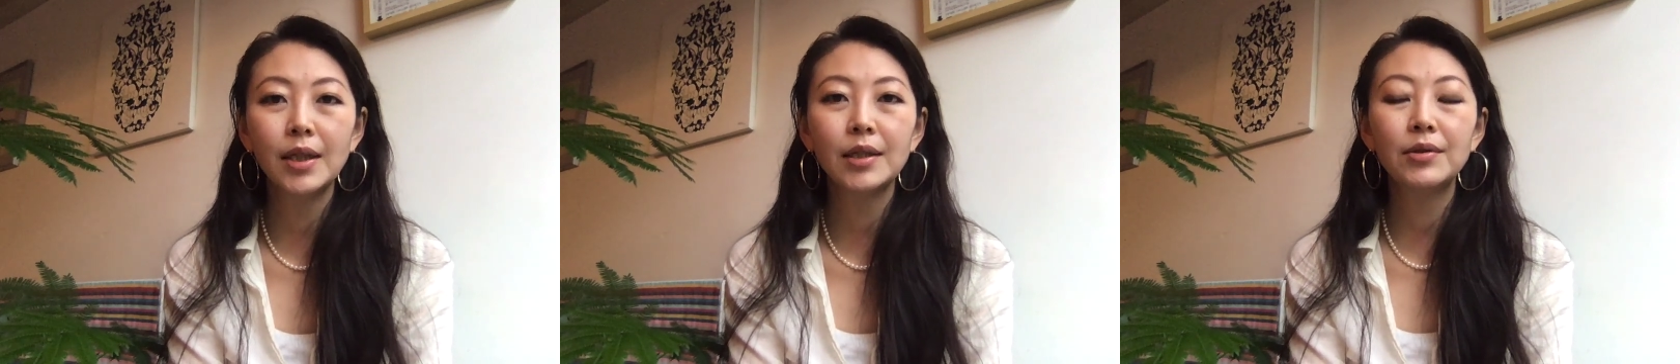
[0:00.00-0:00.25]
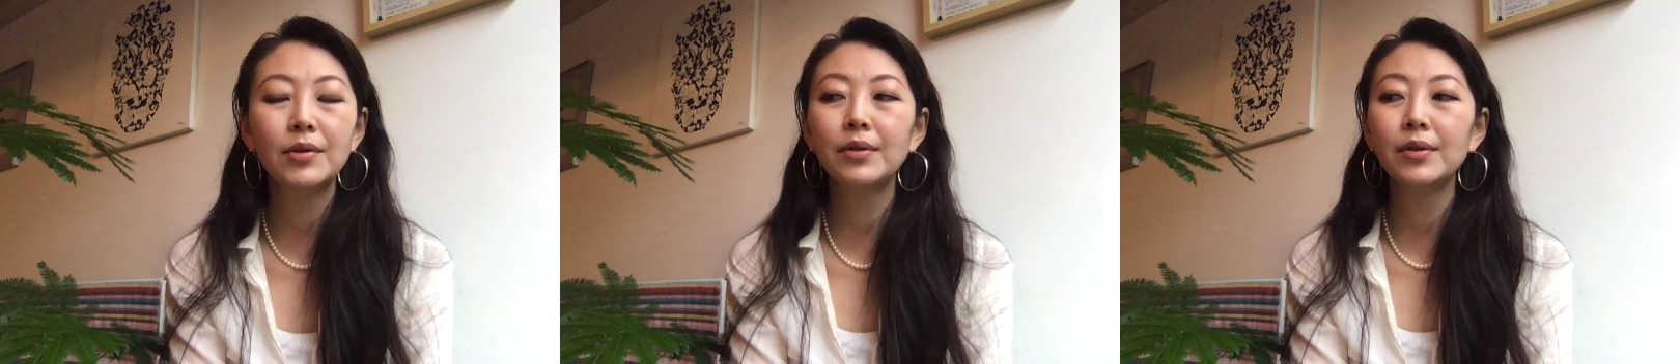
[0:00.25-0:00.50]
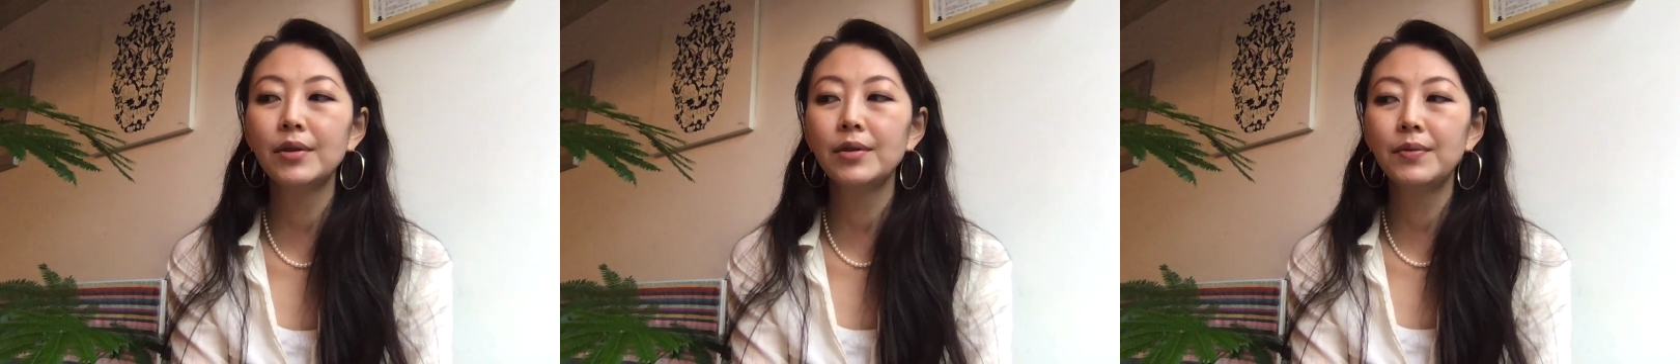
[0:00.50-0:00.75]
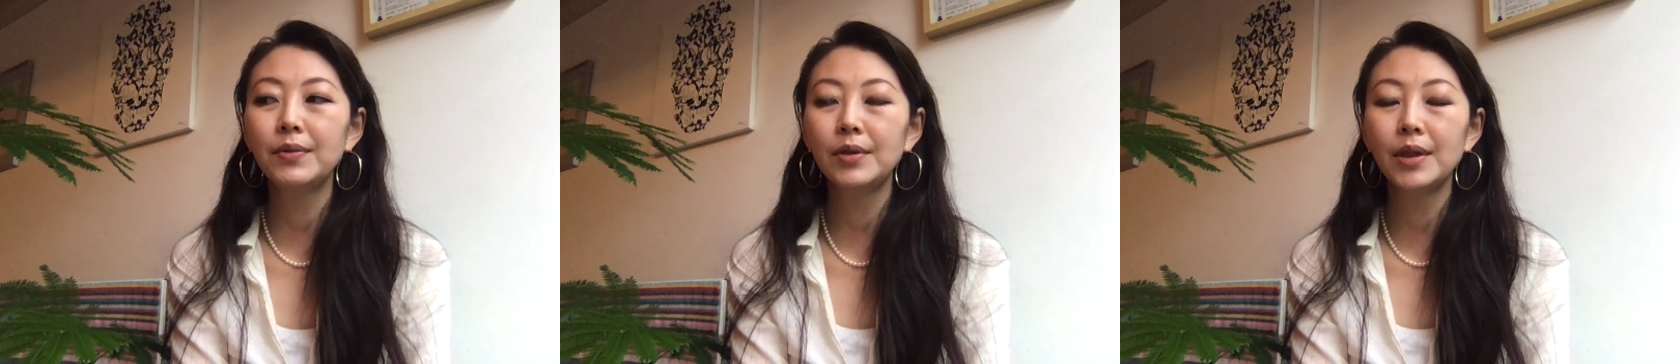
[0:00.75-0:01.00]
で、そういう
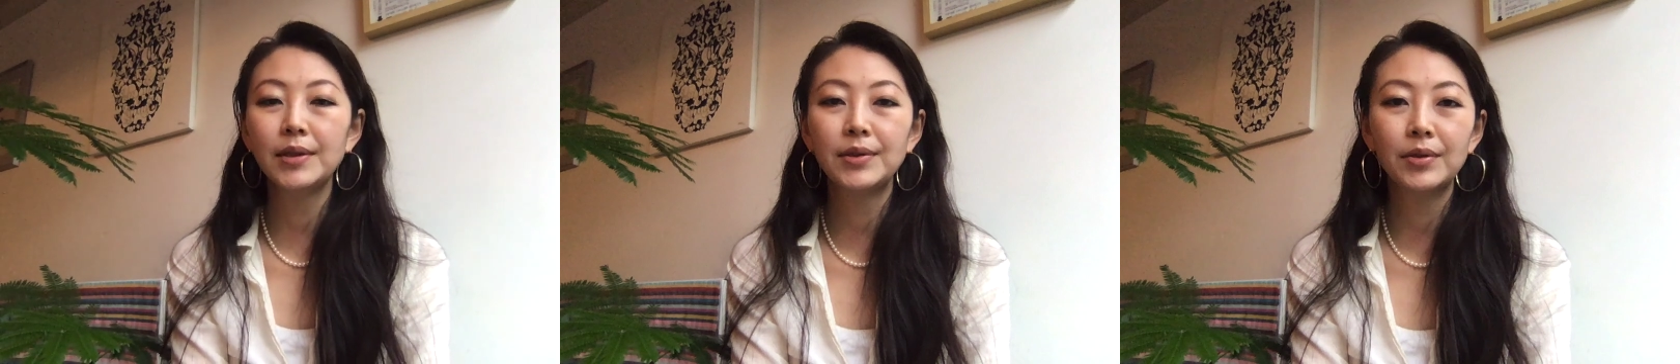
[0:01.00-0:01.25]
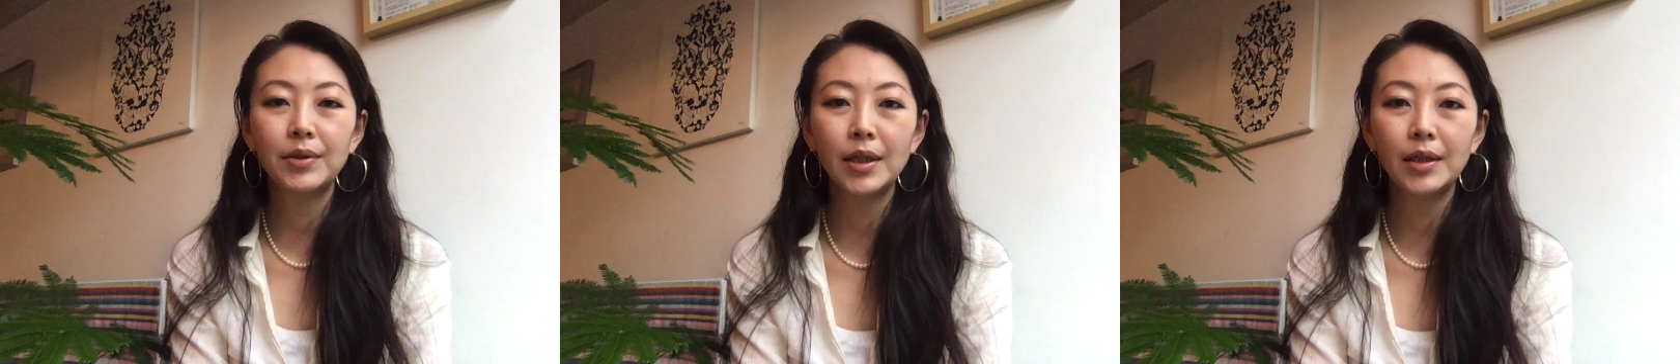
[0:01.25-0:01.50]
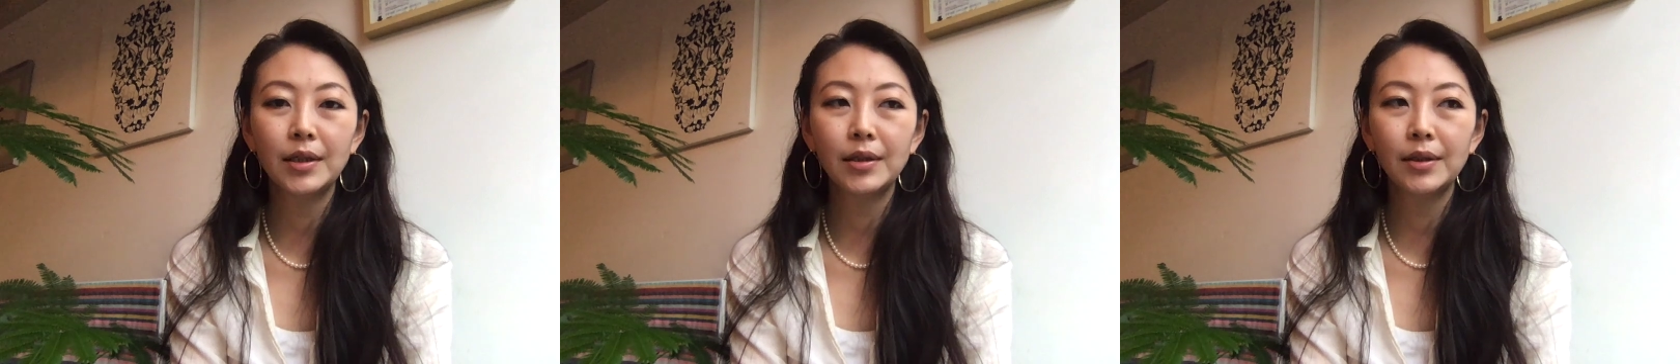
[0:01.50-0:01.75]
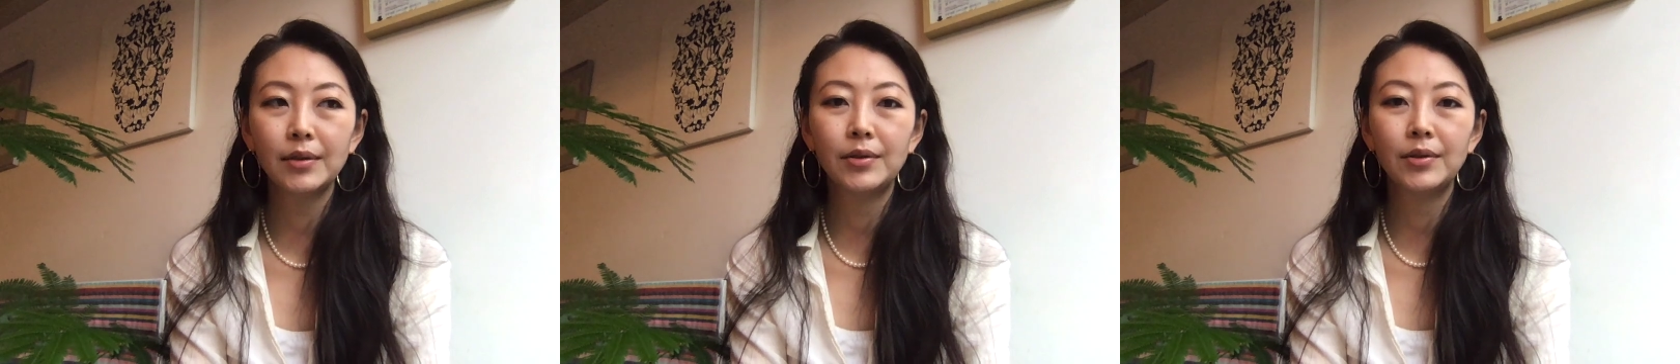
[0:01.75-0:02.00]
風な状態になっ
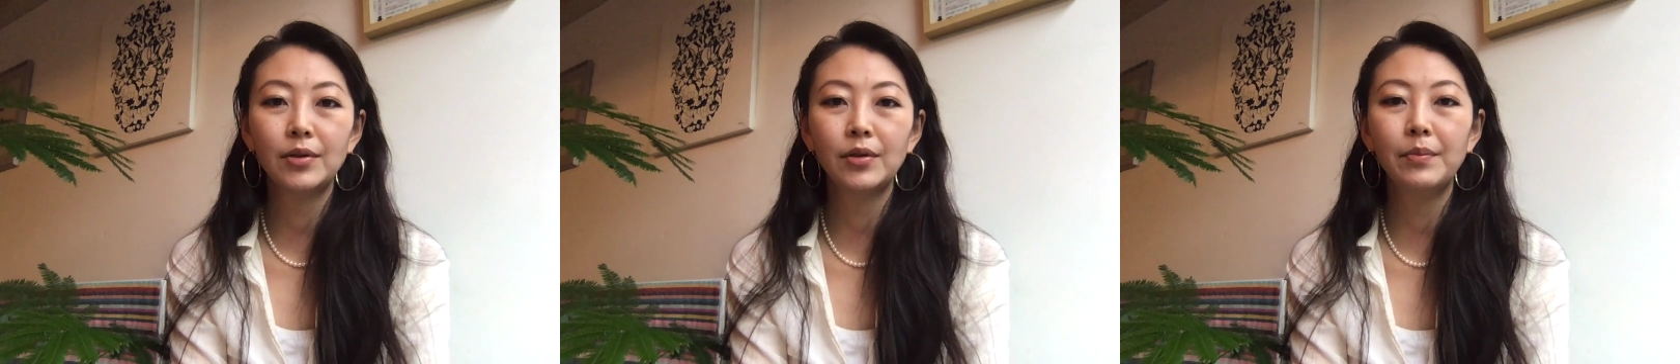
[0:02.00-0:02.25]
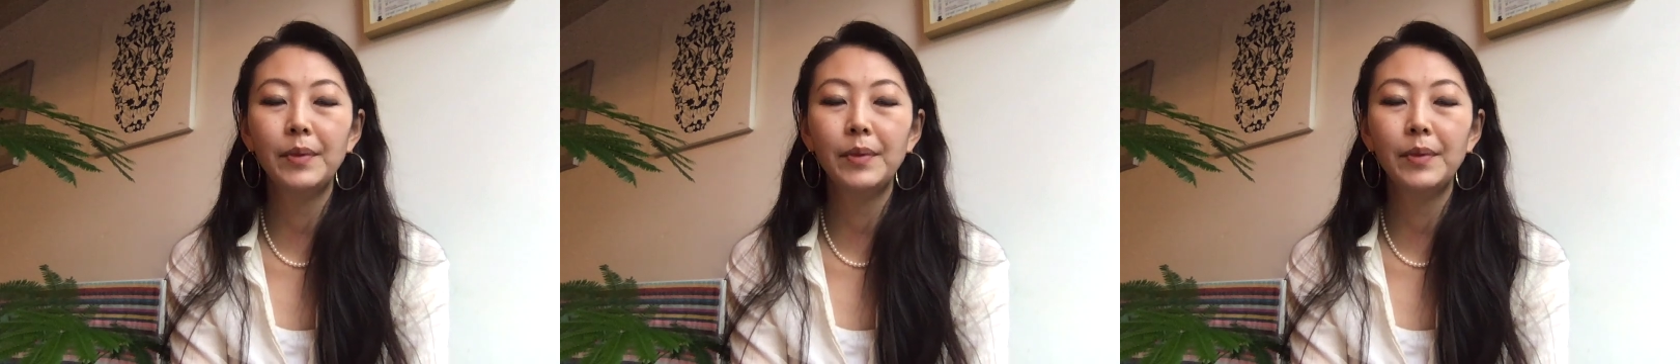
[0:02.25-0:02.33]
てくると、